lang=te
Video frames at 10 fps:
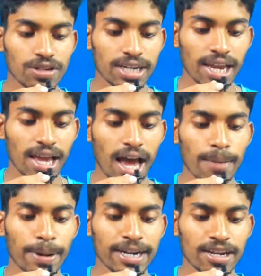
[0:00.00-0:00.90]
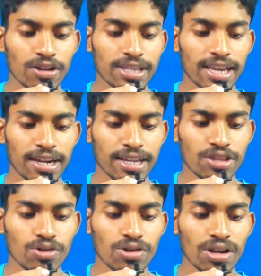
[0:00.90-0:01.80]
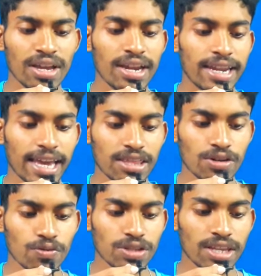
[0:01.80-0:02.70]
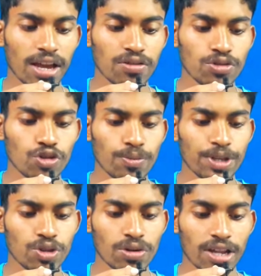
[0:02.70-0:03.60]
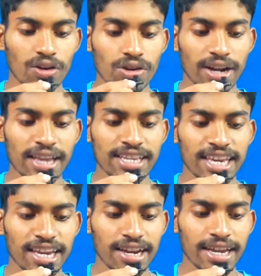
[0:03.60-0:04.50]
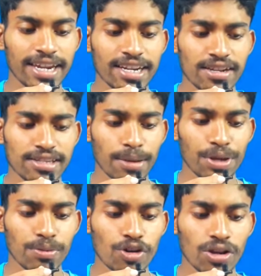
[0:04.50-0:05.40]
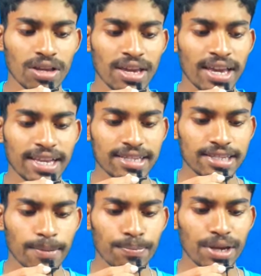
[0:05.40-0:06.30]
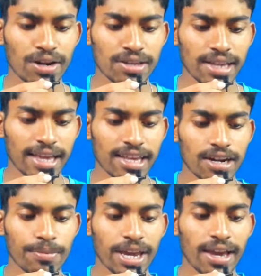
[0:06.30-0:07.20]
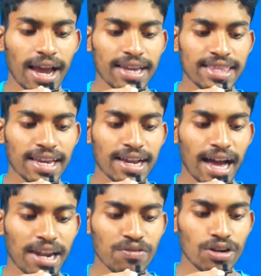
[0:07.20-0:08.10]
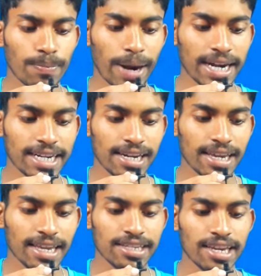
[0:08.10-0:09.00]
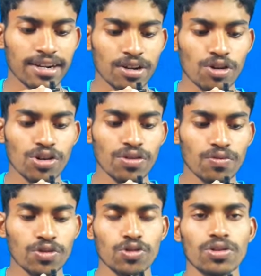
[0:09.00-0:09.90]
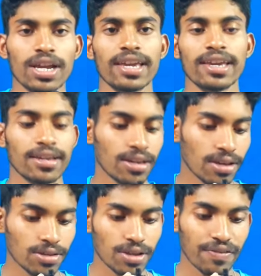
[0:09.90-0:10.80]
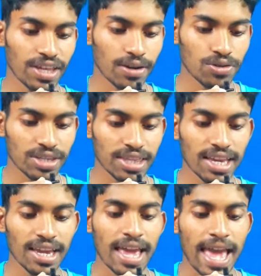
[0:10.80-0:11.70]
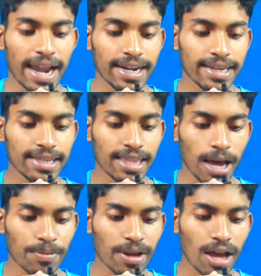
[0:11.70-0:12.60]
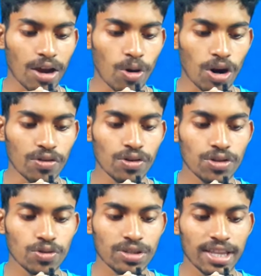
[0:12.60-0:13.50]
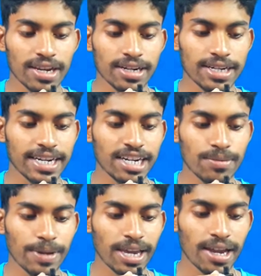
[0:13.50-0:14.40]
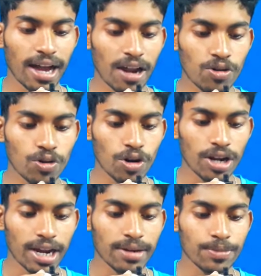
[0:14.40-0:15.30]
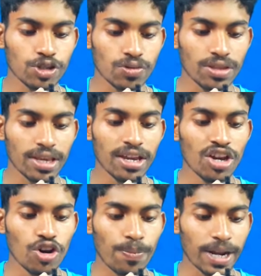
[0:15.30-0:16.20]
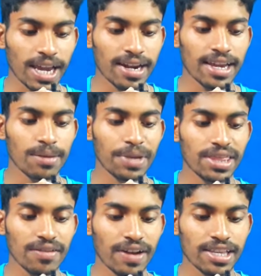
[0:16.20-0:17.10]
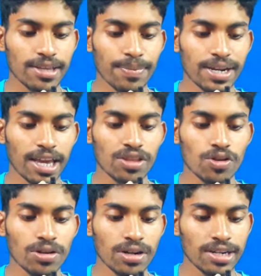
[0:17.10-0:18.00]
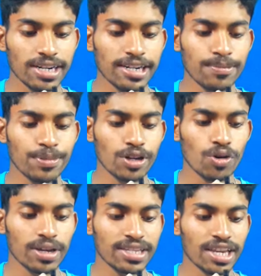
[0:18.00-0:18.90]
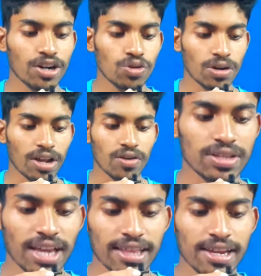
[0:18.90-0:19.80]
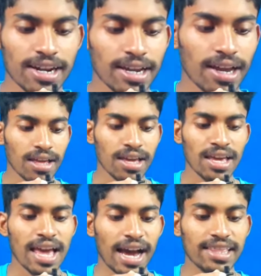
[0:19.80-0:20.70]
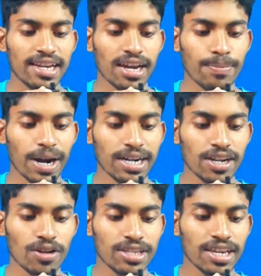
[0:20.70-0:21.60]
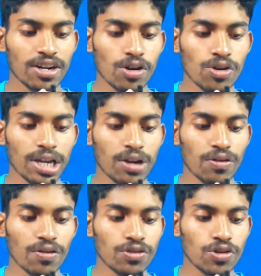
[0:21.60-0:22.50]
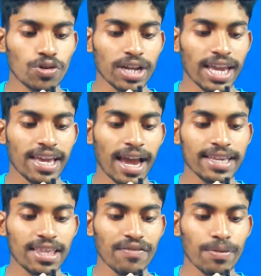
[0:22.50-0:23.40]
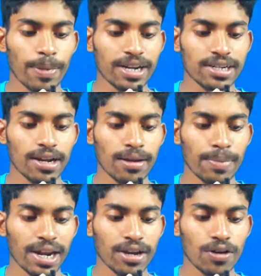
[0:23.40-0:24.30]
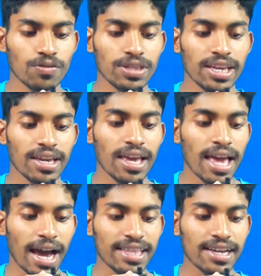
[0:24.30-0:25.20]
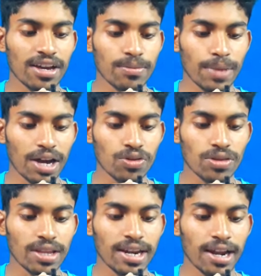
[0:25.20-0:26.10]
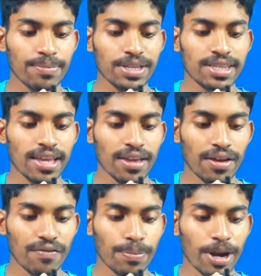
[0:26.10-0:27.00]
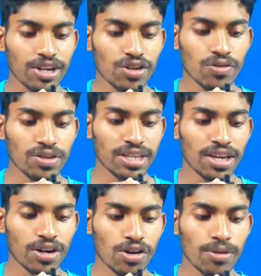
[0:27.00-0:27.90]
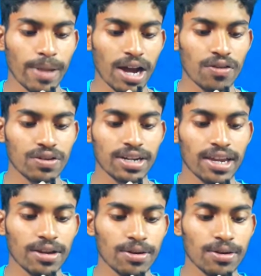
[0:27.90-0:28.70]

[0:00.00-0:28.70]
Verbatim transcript: ఉంటే ఆ పార్టీలో చేరేందుకు నేతలు ఉత్సాహం చూపిస్తుంటారు రాజకీయంగా ఎన్నికల సమయంలో జంపింగ్లు సాధారణమే అయితే గాలి ఉన్న పార్టీలకే చేరుకులు ఉంటుంటాయి సో ఈ విధంగా వచ్చింది అండ్ ఈ తాప కోణంలో చూస్తే టీడీపీకి గాలి ఉన్నట్లు కనిపిస్తుంది ఇప్పటికే అనేక మంది వైసీపీ నేతలు టీడీపీలోకి చేరుతున్నారు సాధారణంగా అధికార పార్టీలో చేరుకులు ఎక్కువగా ఉంటుంటాయి అయితే విపక్షంగా బలంగా ఉంది అధికారం మారుతుందని అనిపిస్తే విపక్షంలో చేరుకులు బాగా ఉంటాయి